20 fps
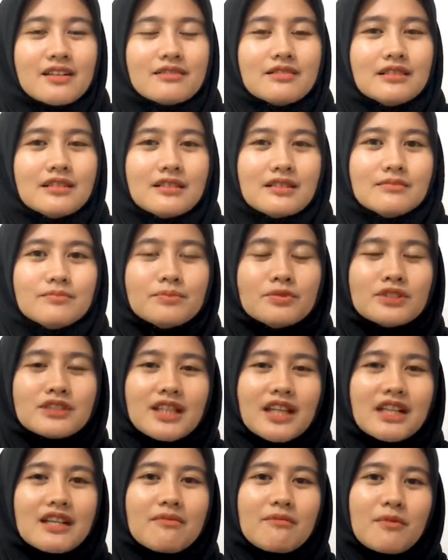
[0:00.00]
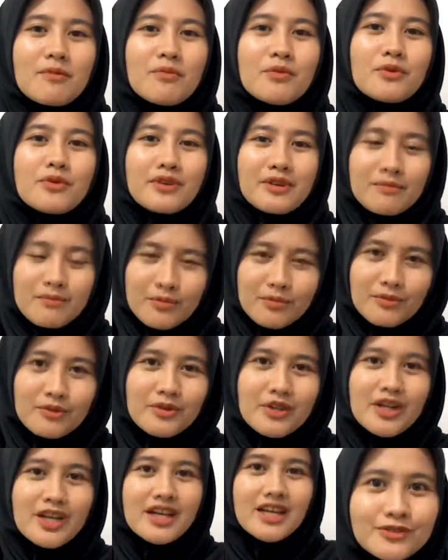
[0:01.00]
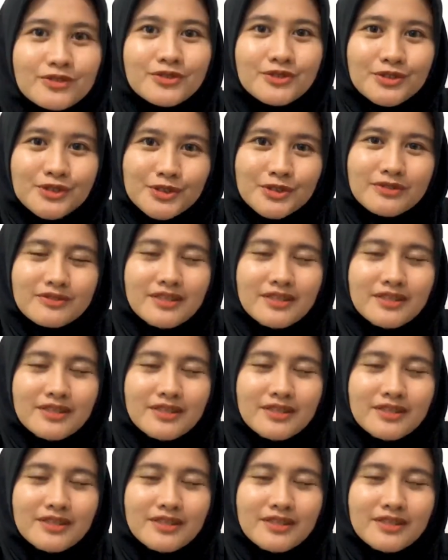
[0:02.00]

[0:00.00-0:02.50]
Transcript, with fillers: Uh, pulsa 50.000 ribu untuk